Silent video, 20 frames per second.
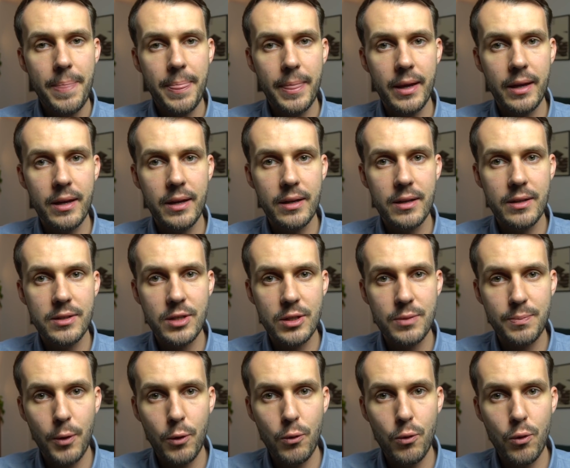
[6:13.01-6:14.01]
e,
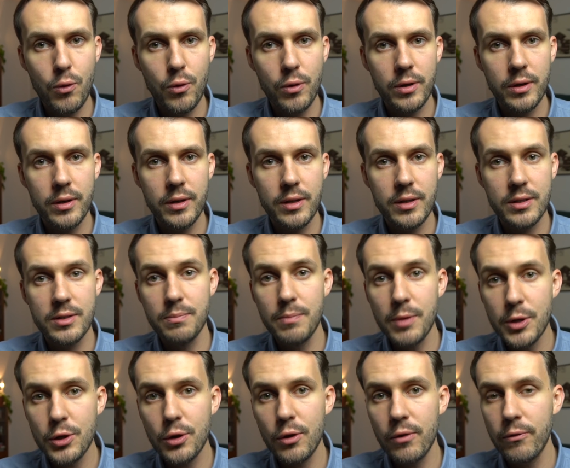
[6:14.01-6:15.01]
zespołu e, z
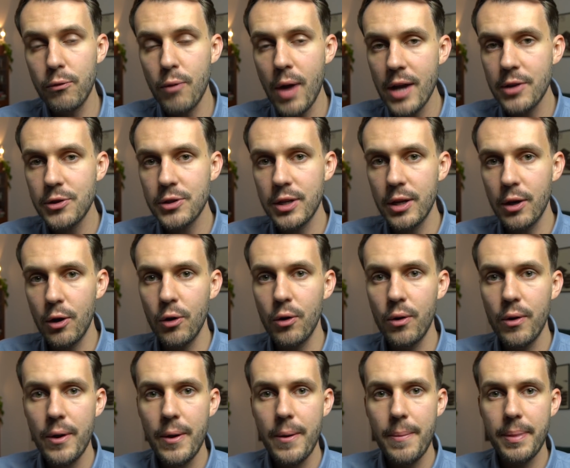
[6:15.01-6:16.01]
myślą właśnie o